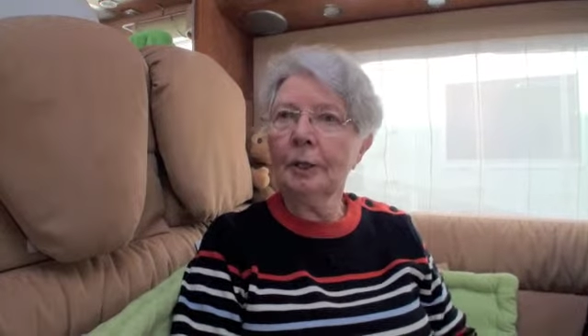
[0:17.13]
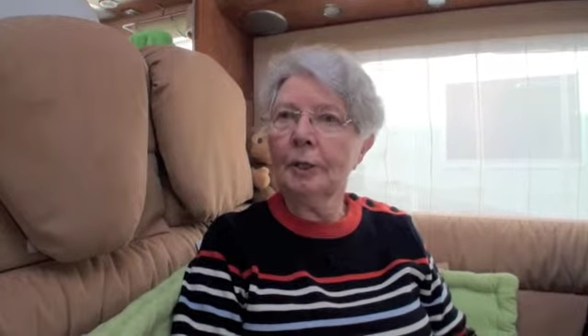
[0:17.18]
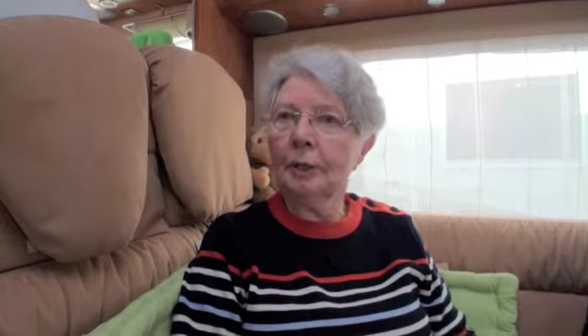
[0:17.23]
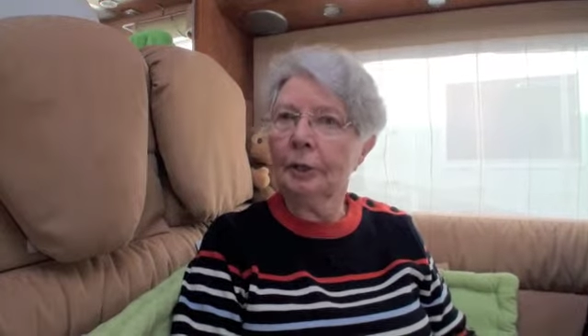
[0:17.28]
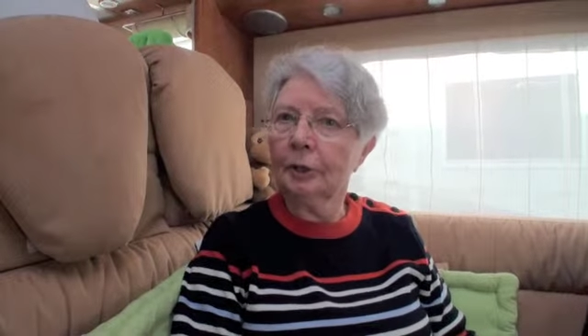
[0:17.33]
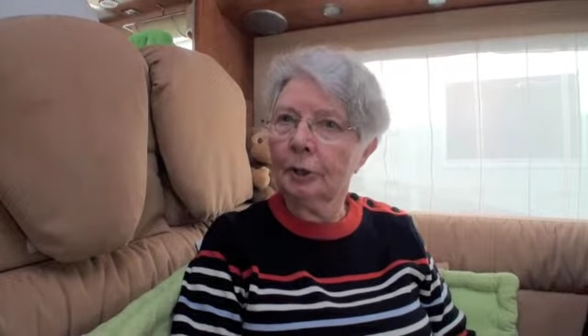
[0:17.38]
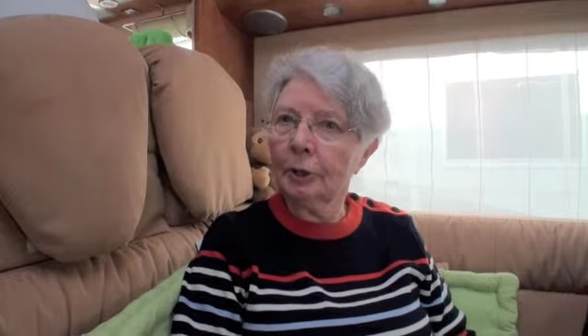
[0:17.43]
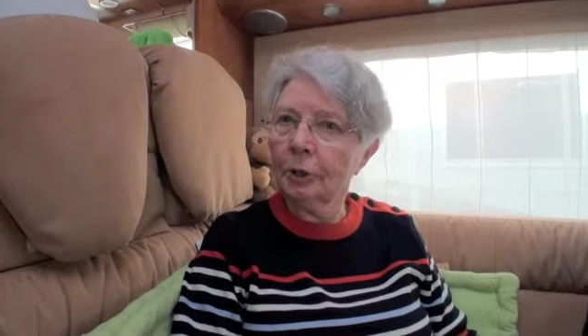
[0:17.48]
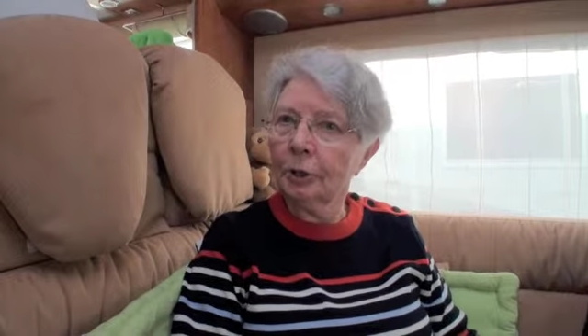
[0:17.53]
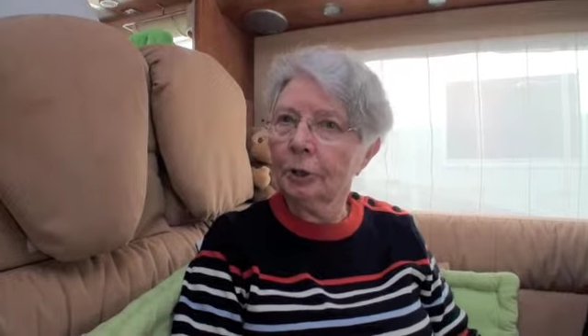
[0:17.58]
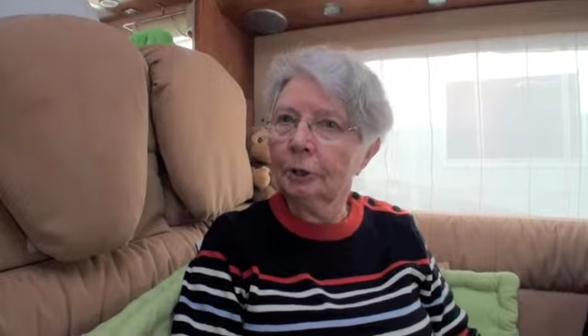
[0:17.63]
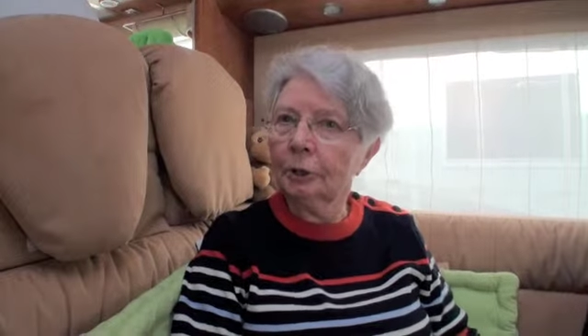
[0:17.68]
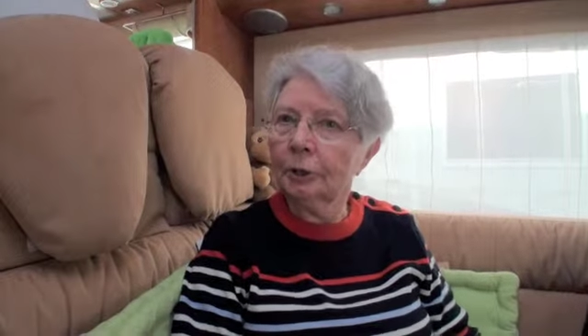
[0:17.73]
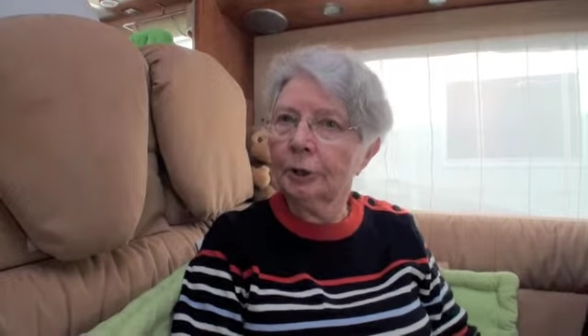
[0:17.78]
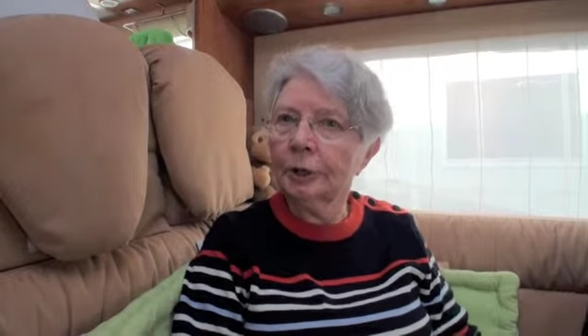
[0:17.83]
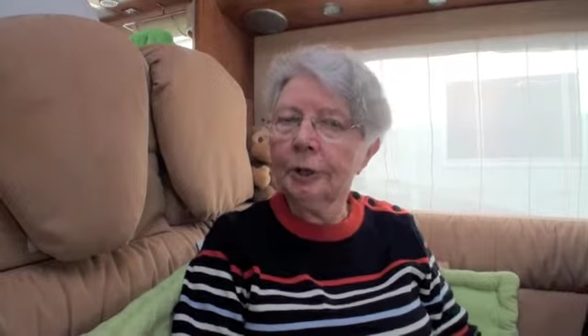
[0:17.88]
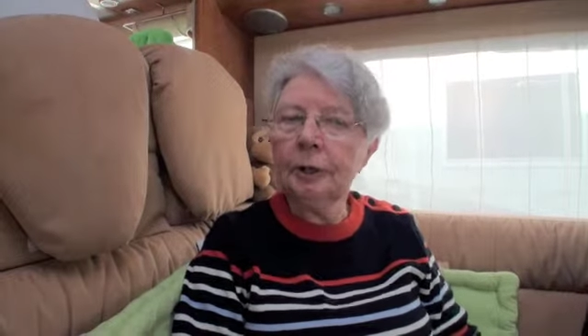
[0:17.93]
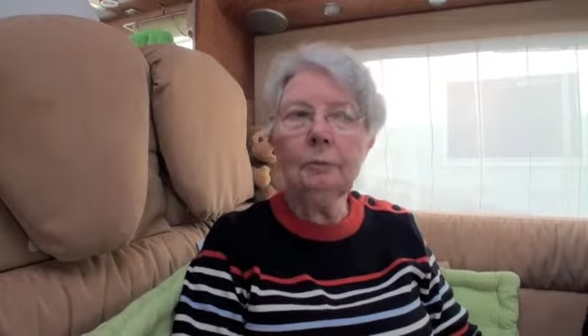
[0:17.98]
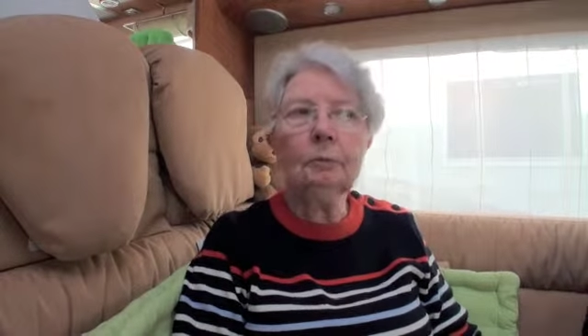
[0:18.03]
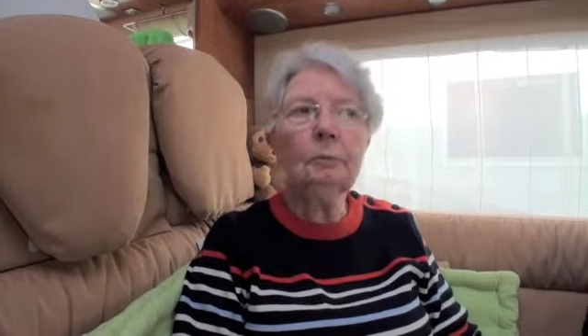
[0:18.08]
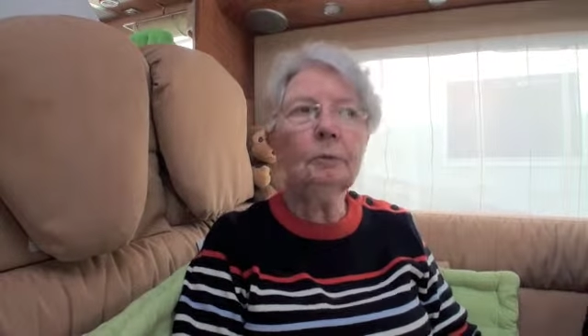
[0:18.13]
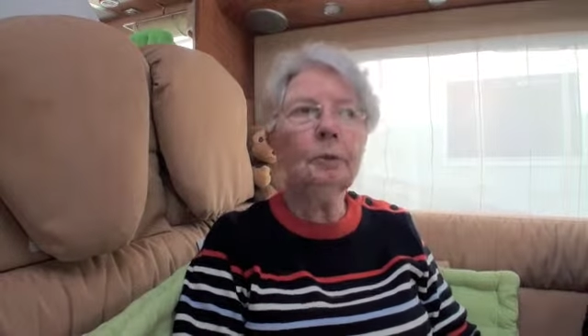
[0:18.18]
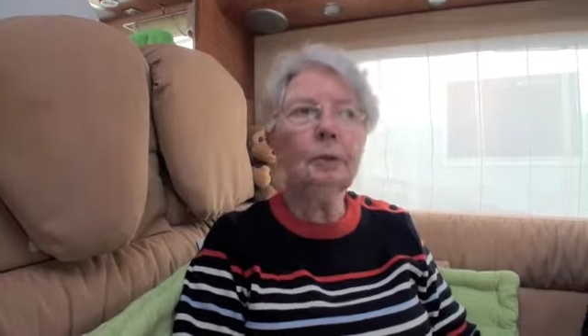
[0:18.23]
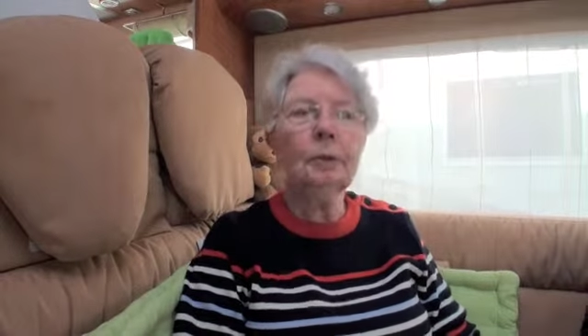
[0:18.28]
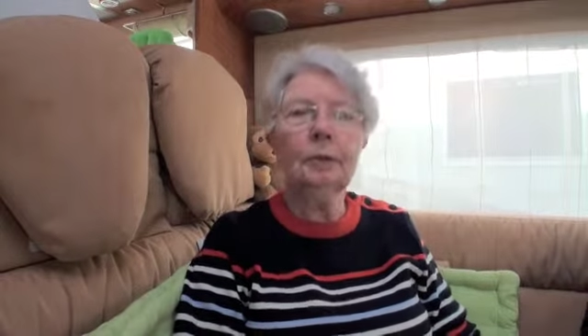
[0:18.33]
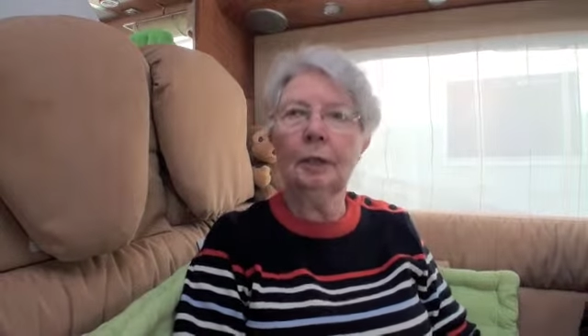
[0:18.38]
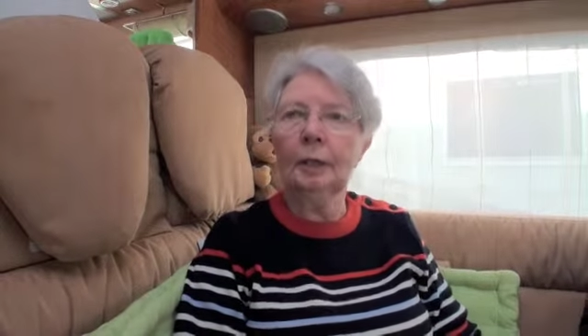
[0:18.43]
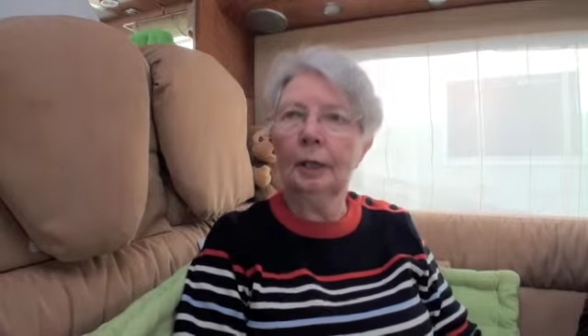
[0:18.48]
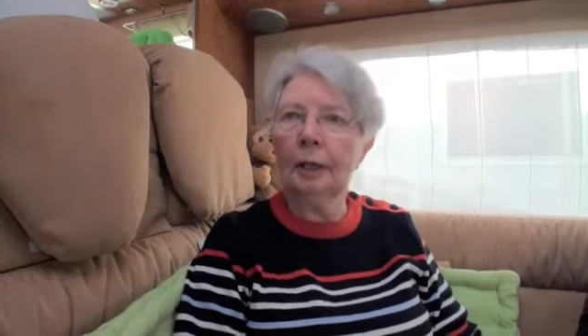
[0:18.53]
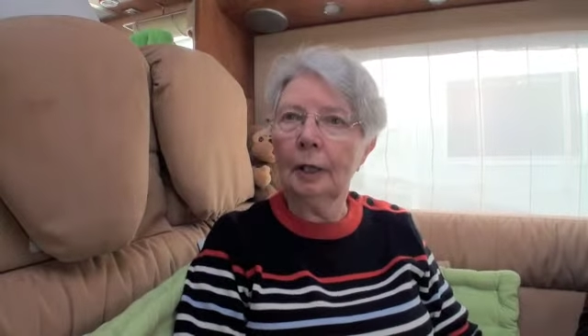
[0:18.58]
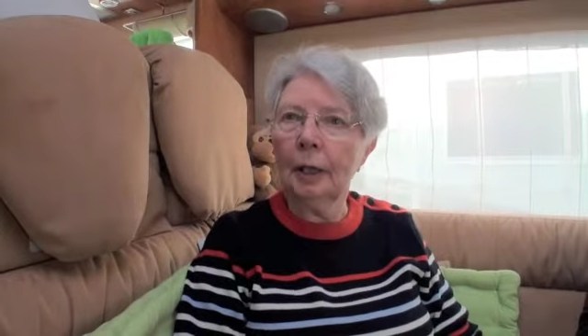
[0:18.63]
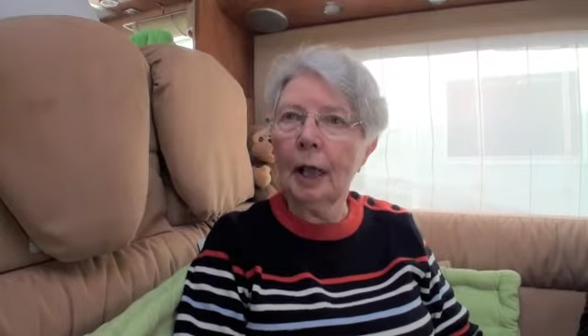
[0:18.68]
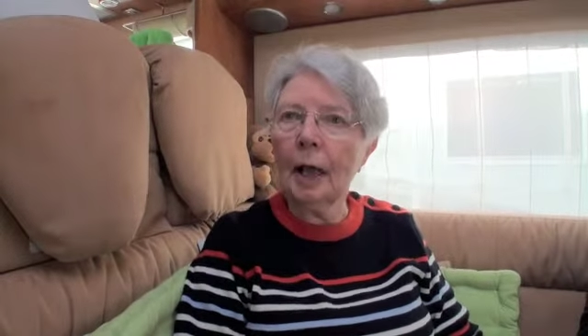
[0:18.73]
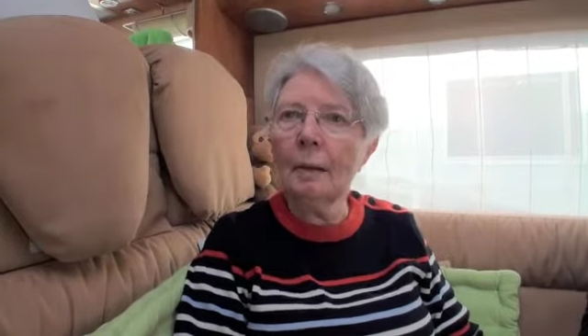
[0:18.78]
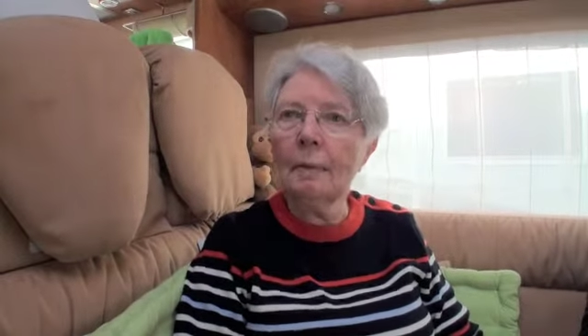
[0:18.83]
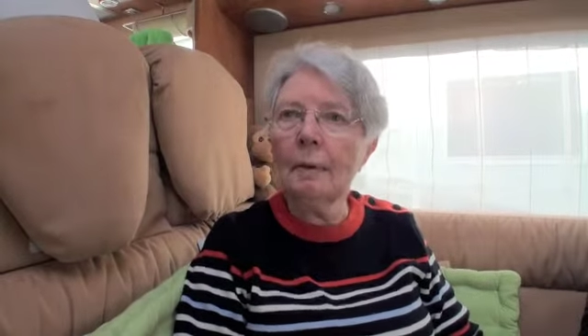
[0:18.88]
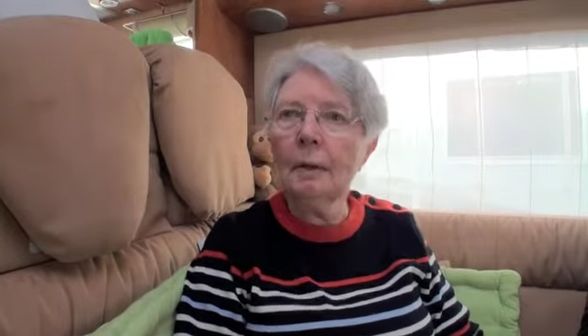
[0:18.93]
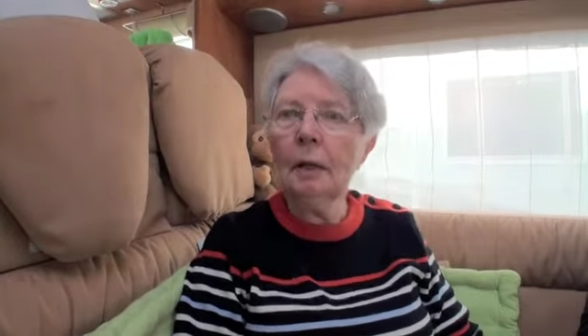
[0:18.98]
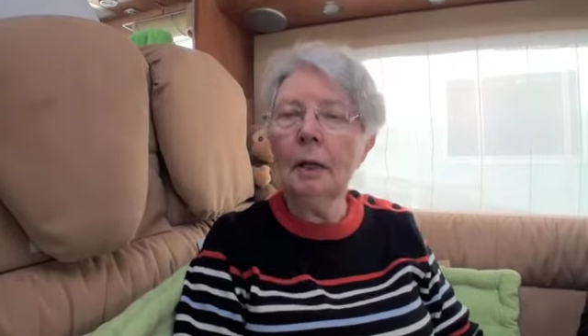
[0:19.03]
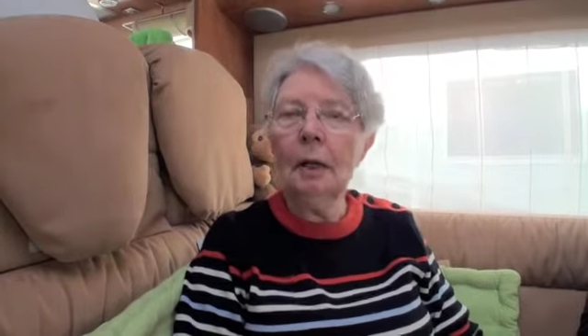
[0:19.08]
c'est très gentil, c'est
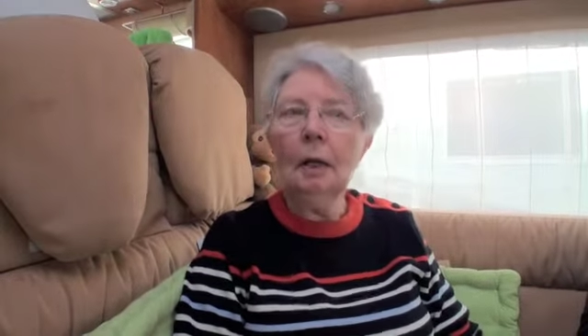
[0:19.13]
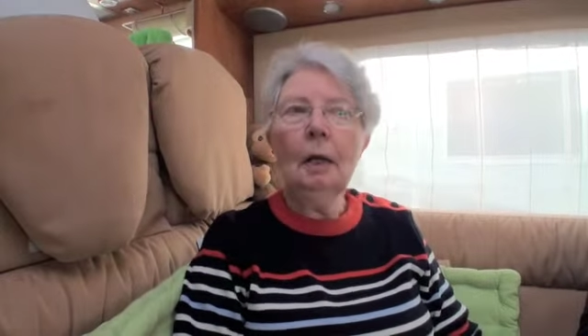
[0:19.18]
agréable,